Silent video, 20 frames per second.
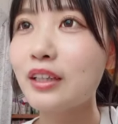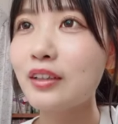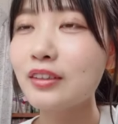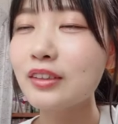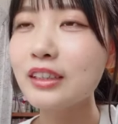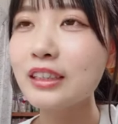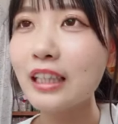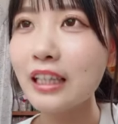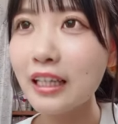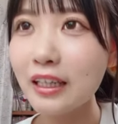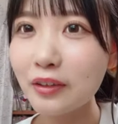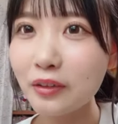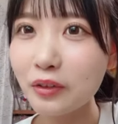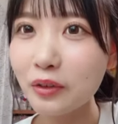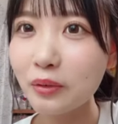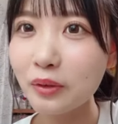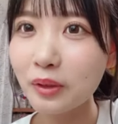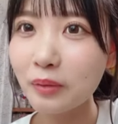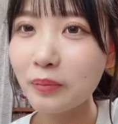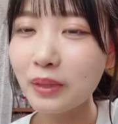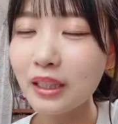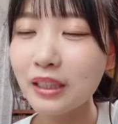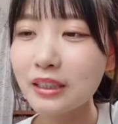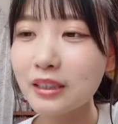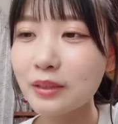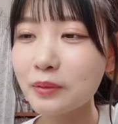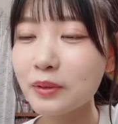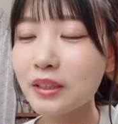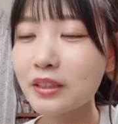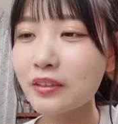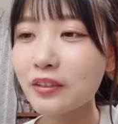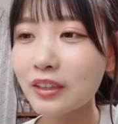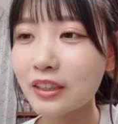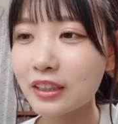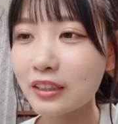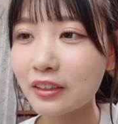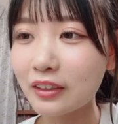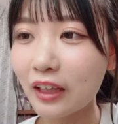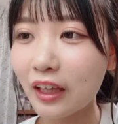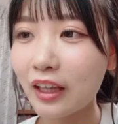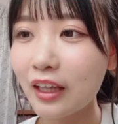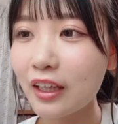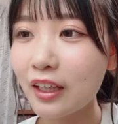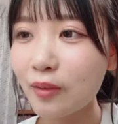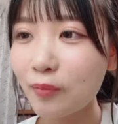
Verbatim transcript: でされると思って目つぶってたわけじゃなくて